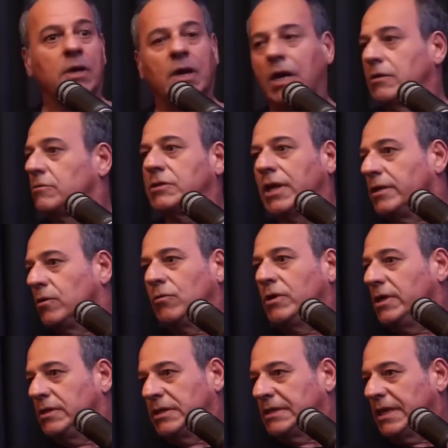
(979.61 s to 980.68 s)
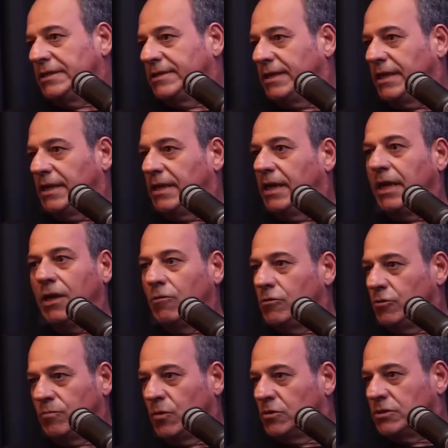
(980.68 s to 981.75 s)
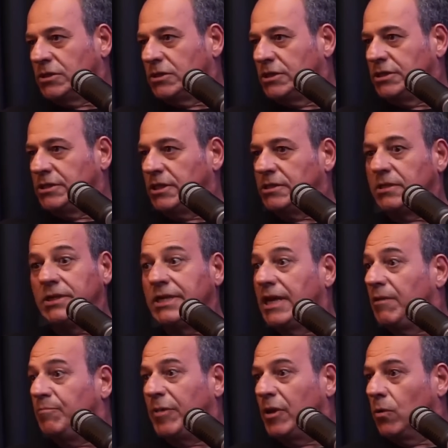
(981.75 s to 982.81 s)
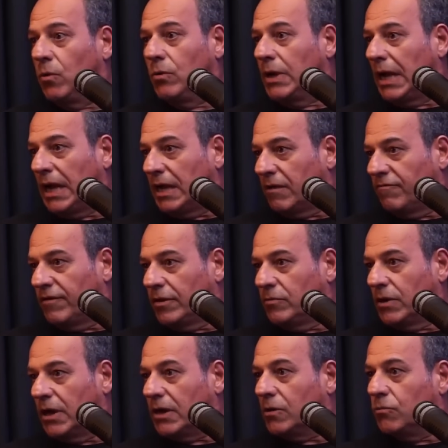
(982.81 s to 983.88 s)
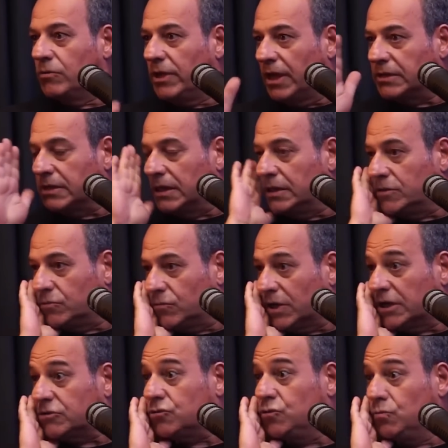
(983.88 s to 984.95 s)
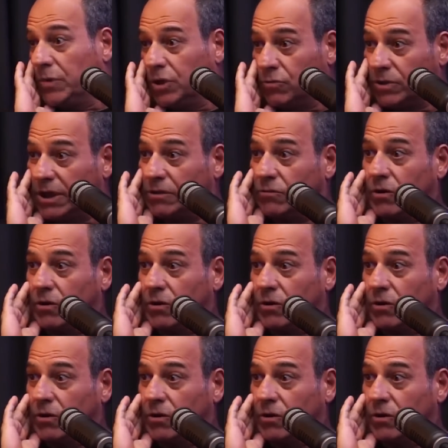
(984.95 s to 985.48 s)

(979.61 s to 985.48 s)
cara, eu saí correndo atrás dele. Eu e um monte de gente. Ninguém pegou o cara, velho. O cara corria tanto, o cara sumiu dentro do